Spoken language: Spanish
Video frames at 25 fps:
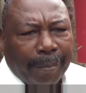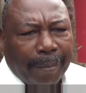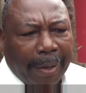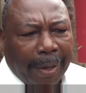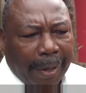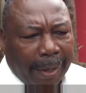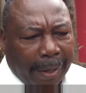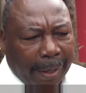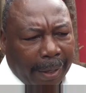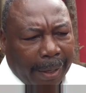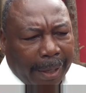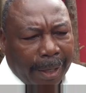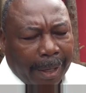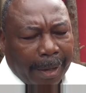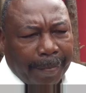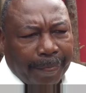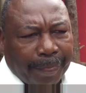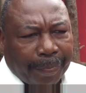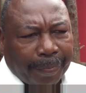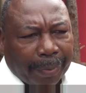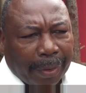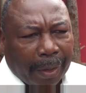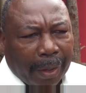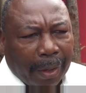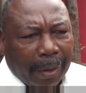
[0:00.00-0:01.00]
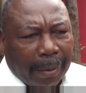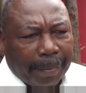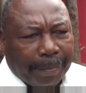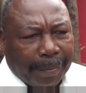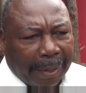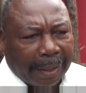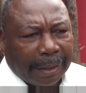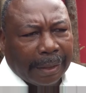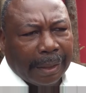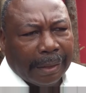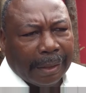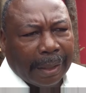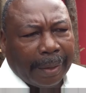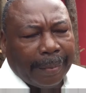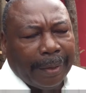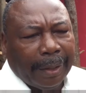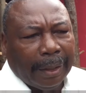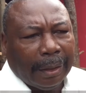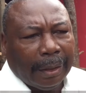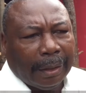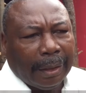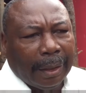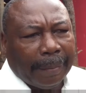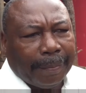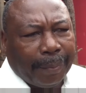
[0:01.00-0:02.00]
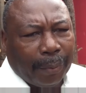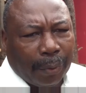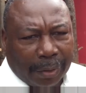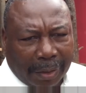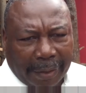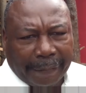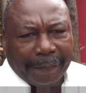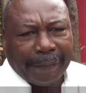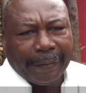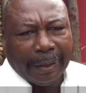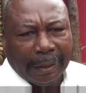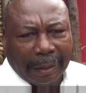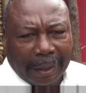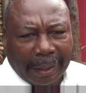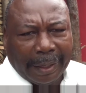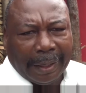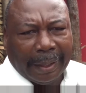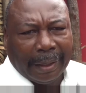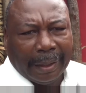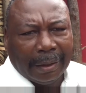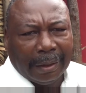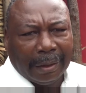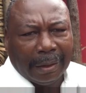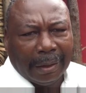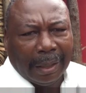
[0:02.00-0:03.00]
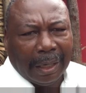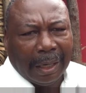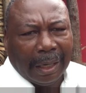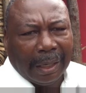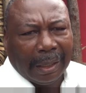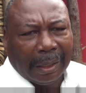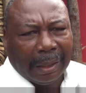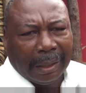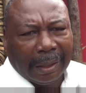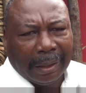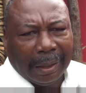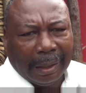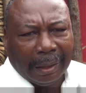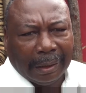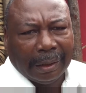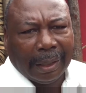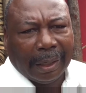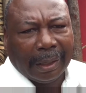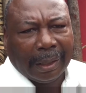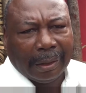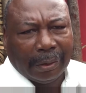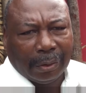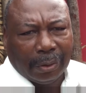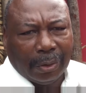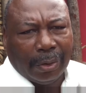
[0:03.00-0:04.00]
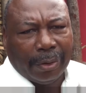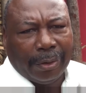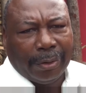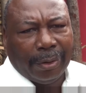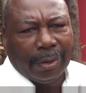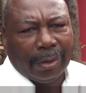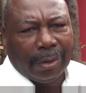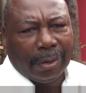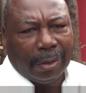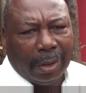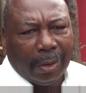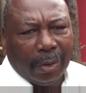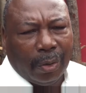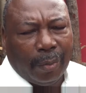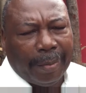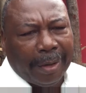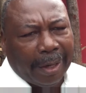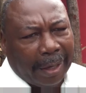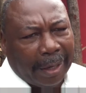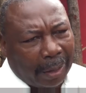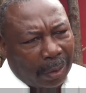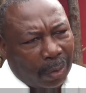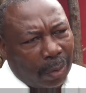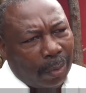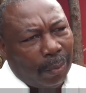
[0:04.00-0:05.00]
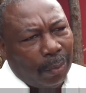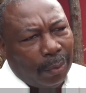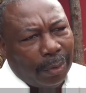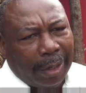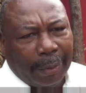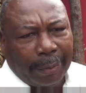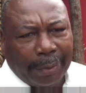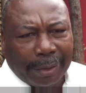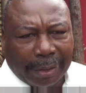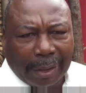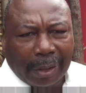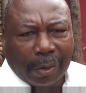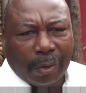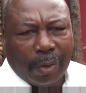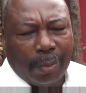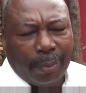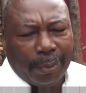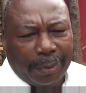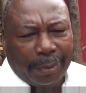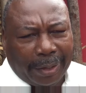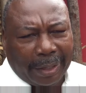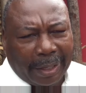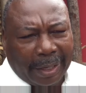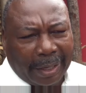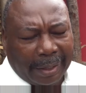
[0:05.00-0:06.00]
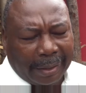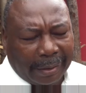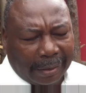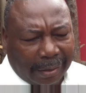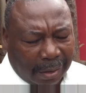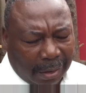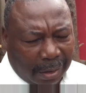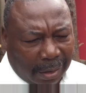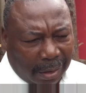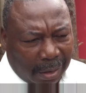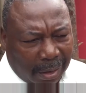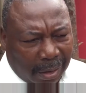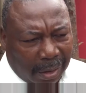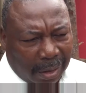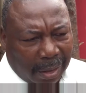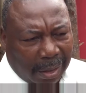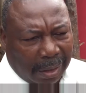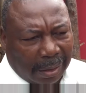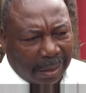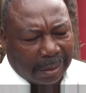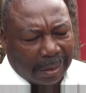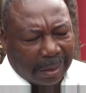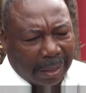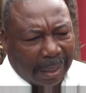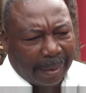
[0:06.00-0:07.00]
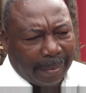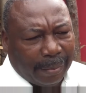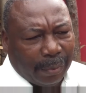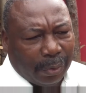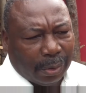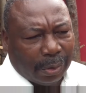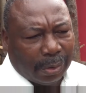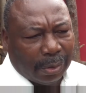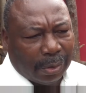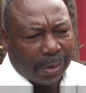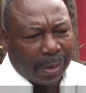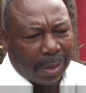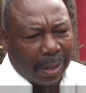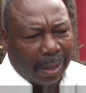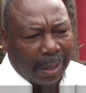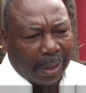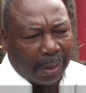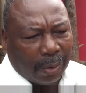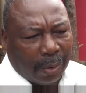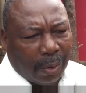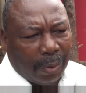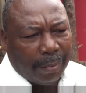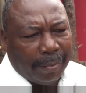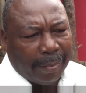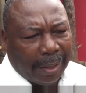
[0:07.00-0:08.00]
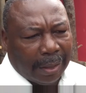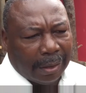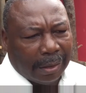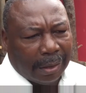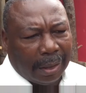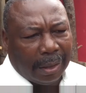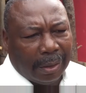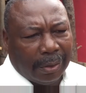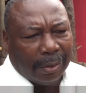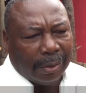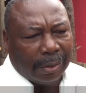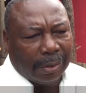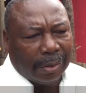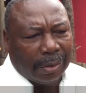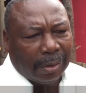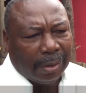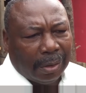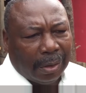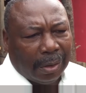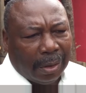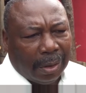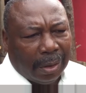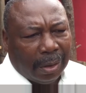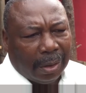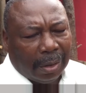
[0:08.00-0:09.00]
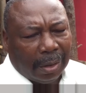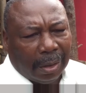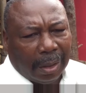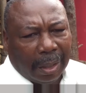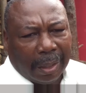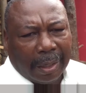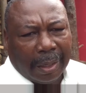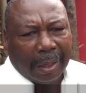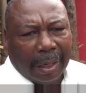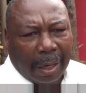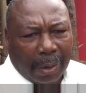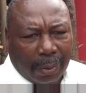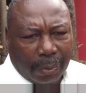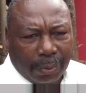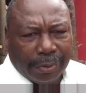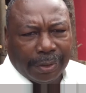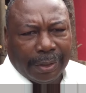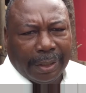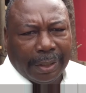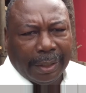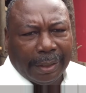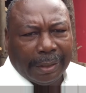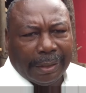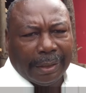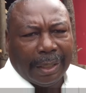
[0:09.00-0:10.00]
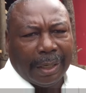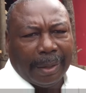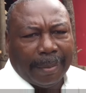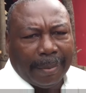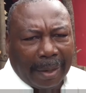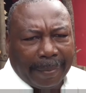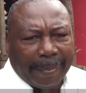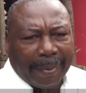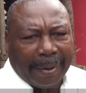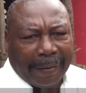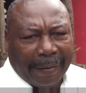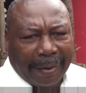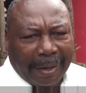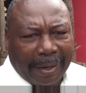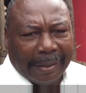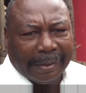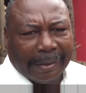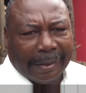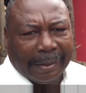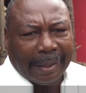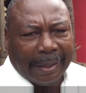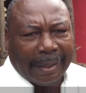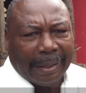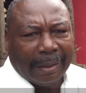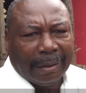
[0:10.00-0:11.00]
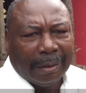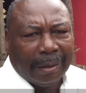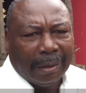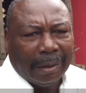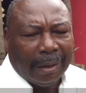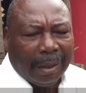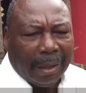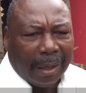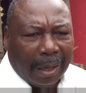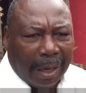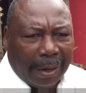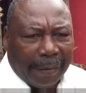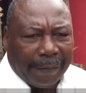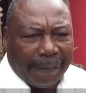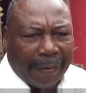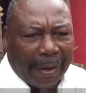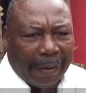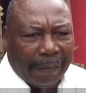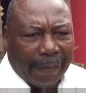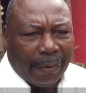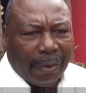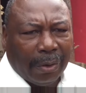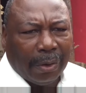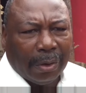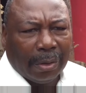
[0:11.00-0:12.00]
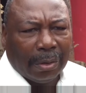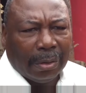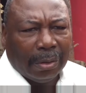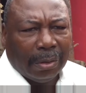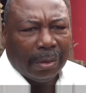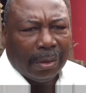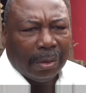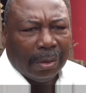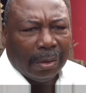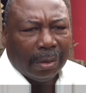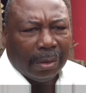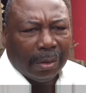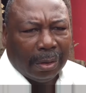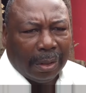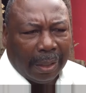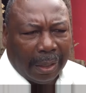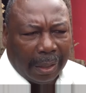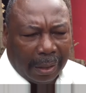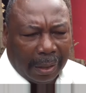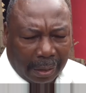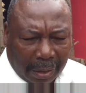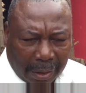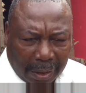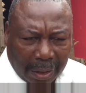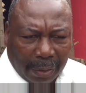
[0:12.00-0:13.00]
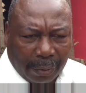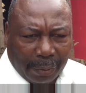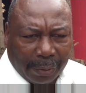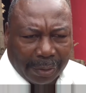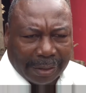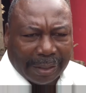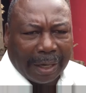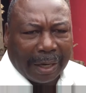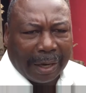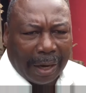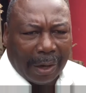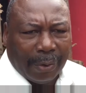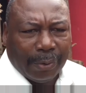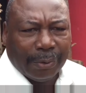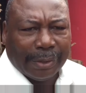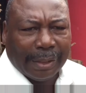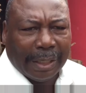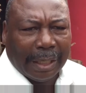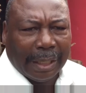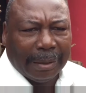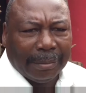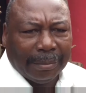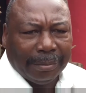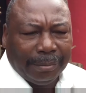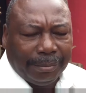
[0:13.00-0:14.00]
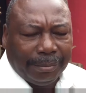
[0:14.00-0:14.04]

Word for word: eh, precisamente por defender el territorio y los bienes comunes de nuestras comunidades. Estamos eh, convencidos de que la justicia va a prevalecer a favor de, nuestra causa